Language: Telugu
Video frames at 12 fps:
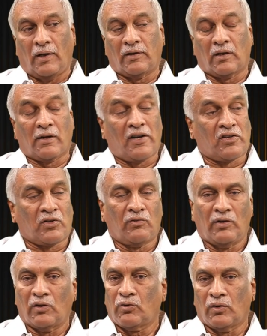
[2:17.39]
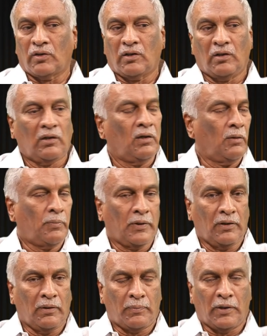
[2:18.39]
అతని కష్టం ఎంత ఉంది ఈ
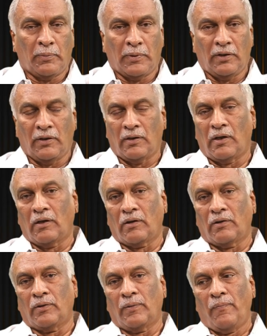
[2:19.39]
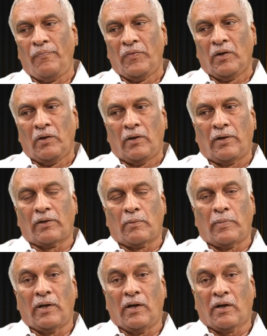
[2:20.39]
పది పది పదిహేను ఏళ్లలో అతను
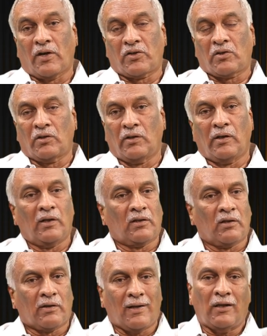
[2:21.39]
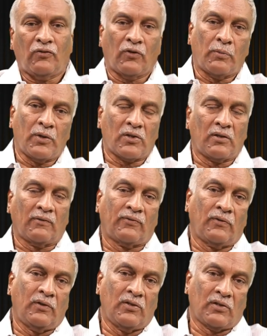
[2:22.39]
పడ్డ కష్టం కానీ అతని ట్రాన్స్ఫర్మేషన్ ఆఫ్
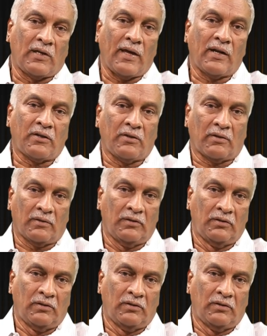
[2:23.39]
హిస్ క్యారెక్టర్